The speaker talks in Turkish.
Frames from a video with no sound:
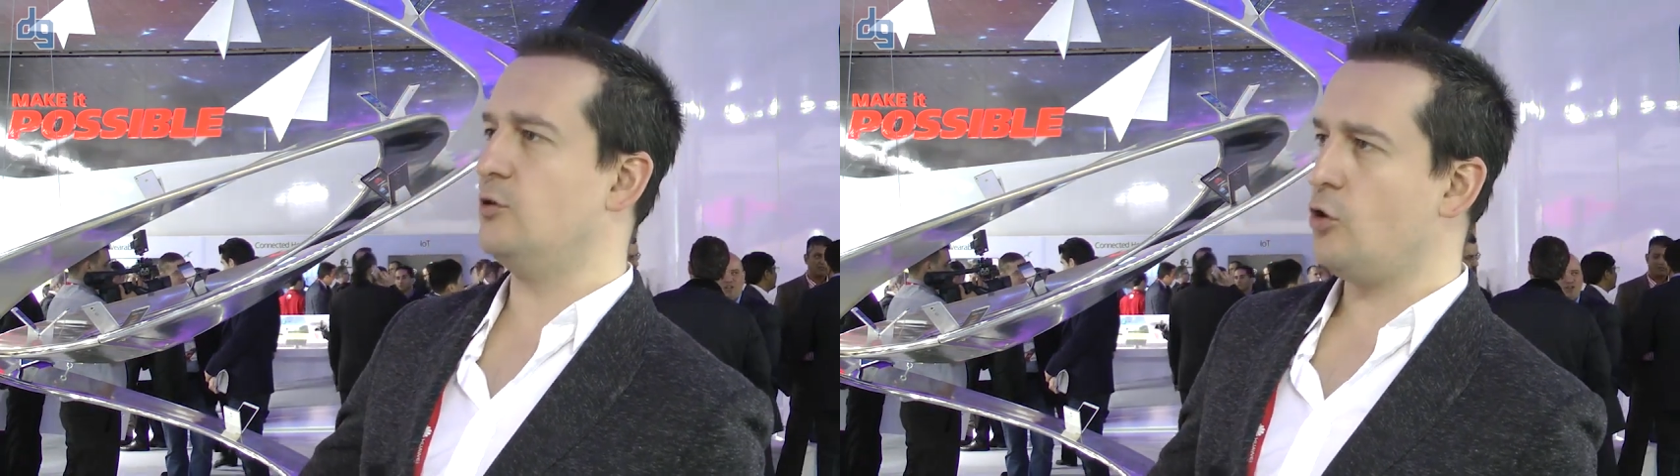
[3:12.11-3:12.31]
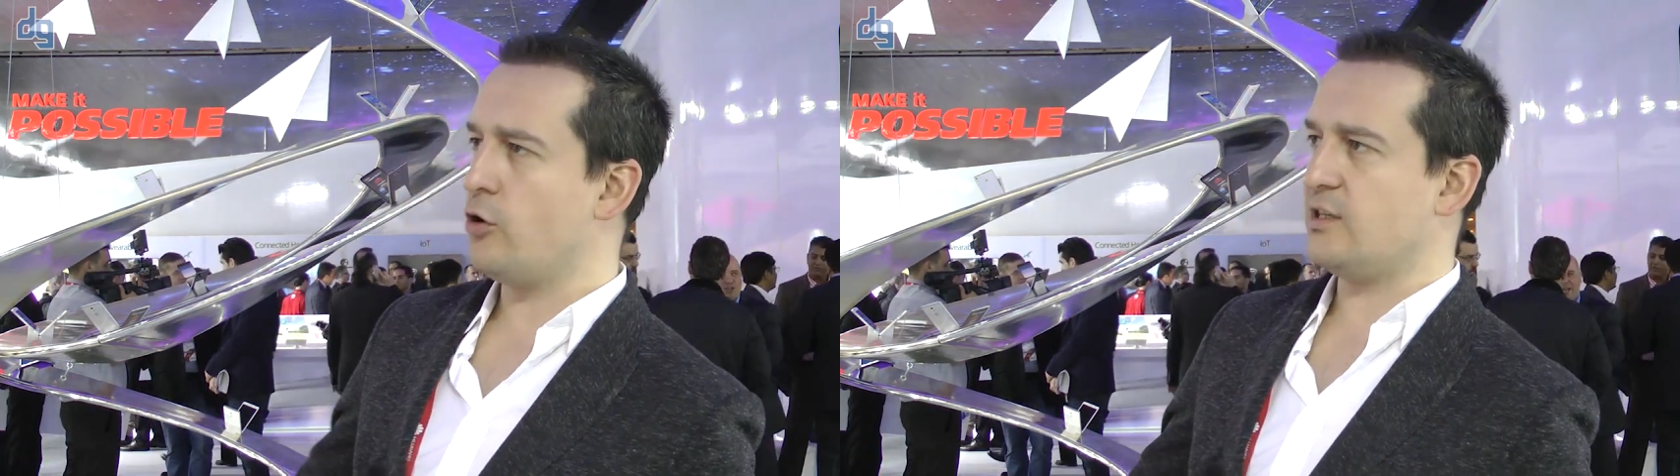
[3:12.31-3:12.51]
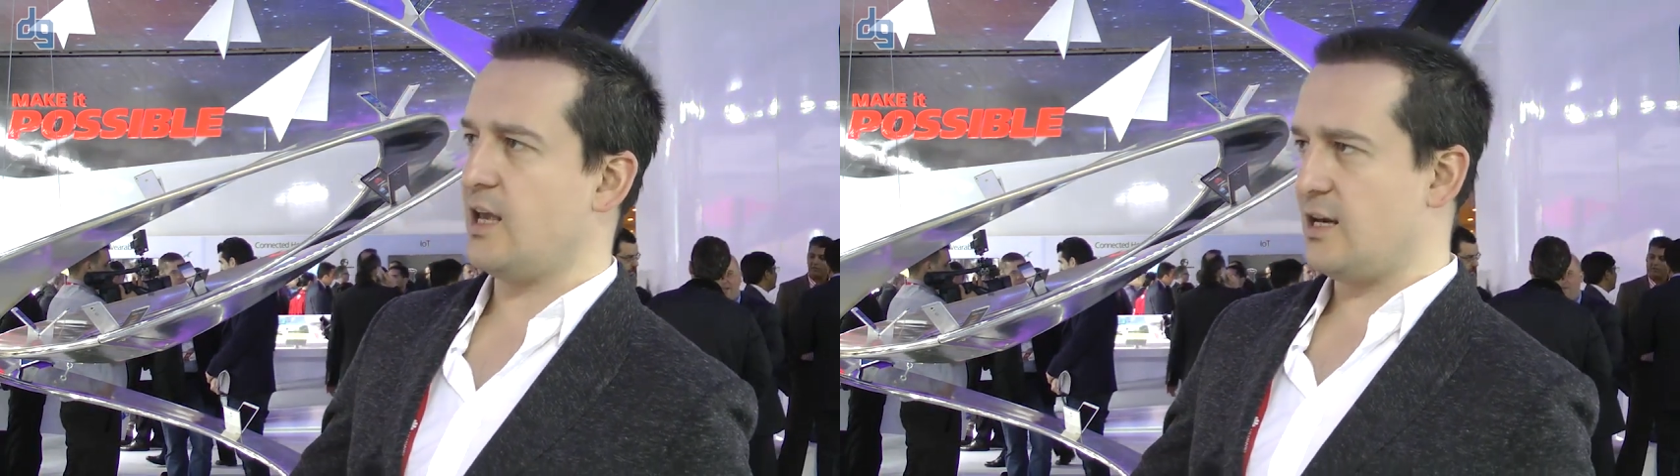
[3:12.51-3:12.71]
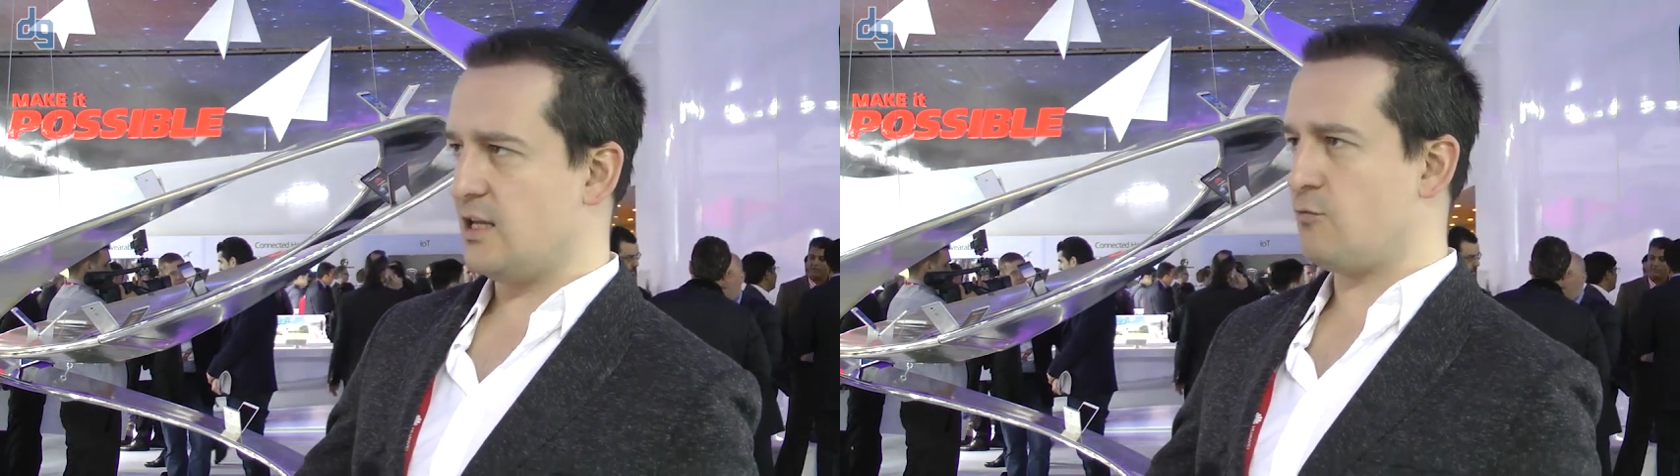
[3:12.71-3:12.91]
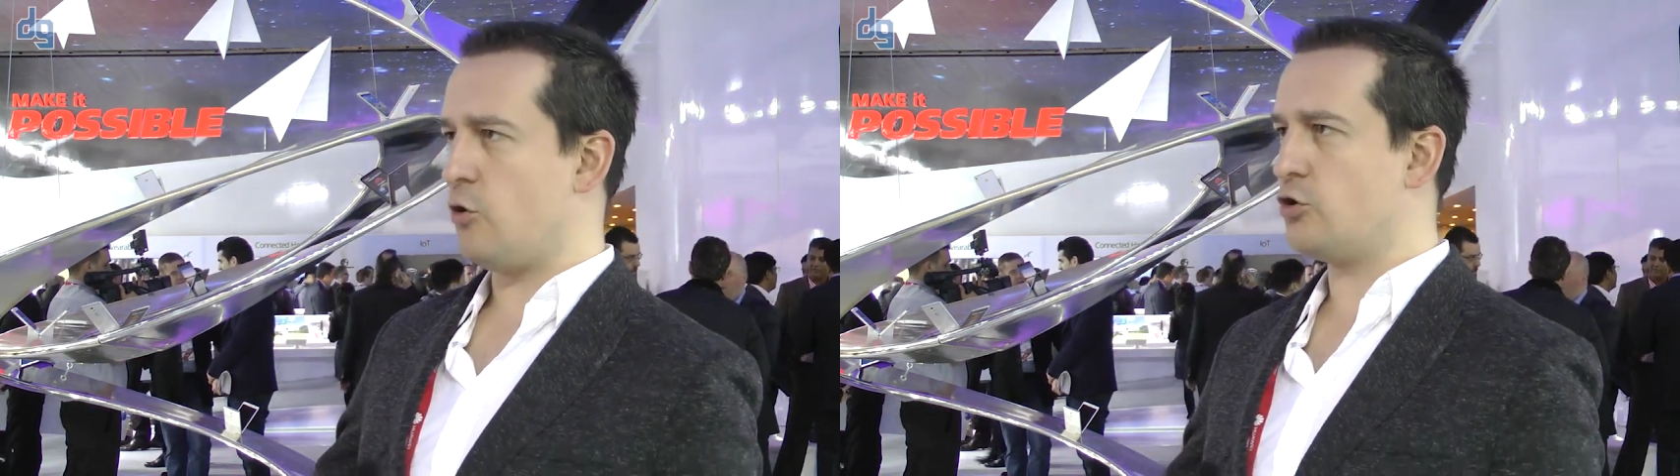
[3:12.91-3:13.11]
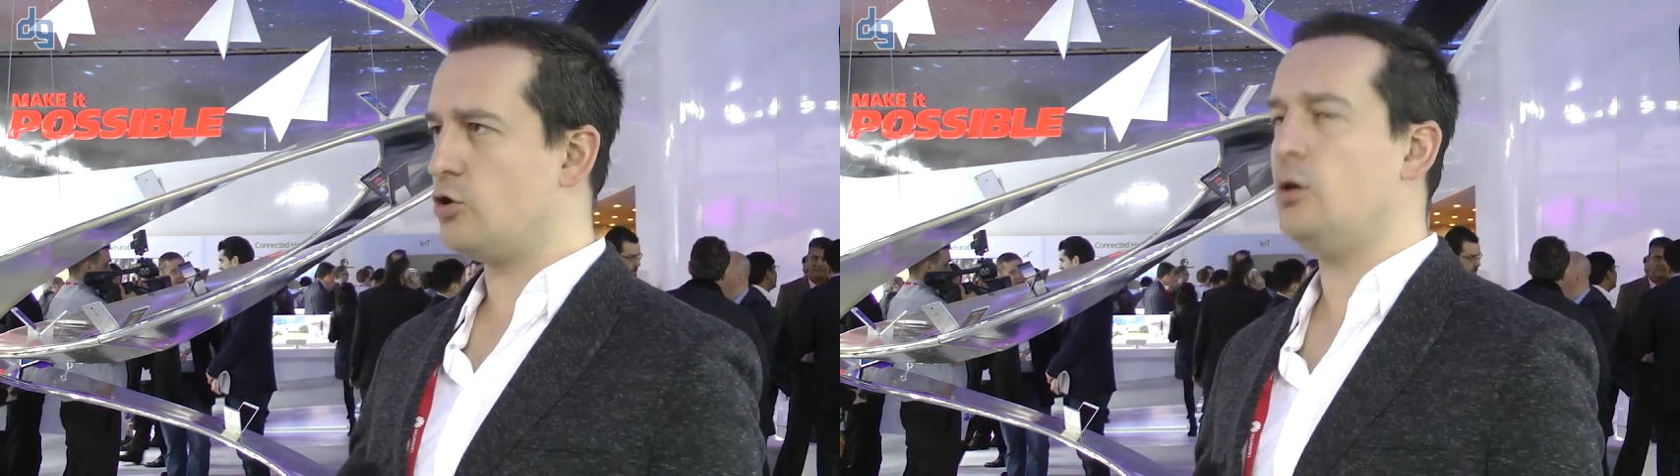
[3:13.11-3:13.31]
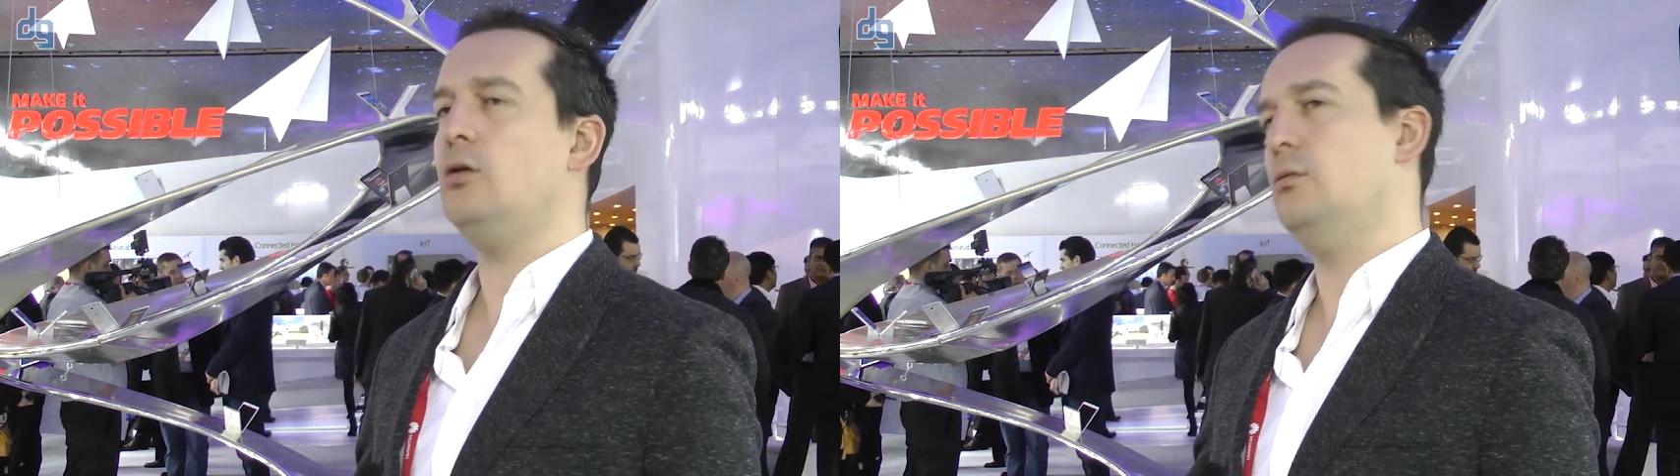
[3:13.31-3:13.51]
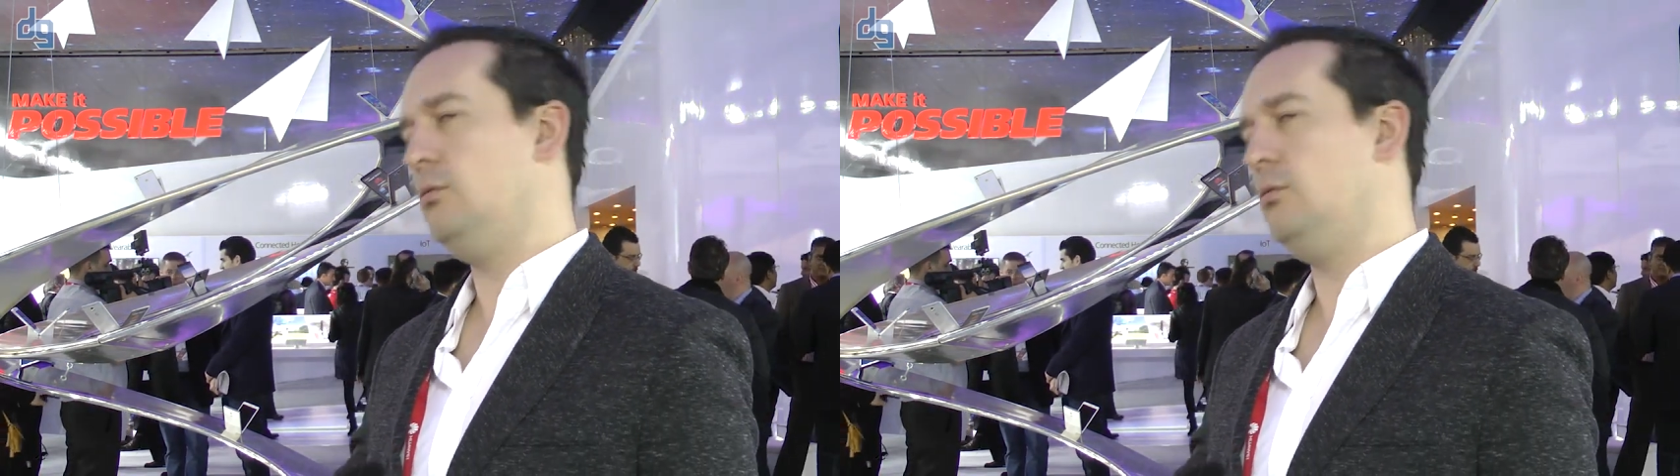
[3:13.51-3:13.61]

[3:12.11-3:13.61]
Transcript: 4G network'ü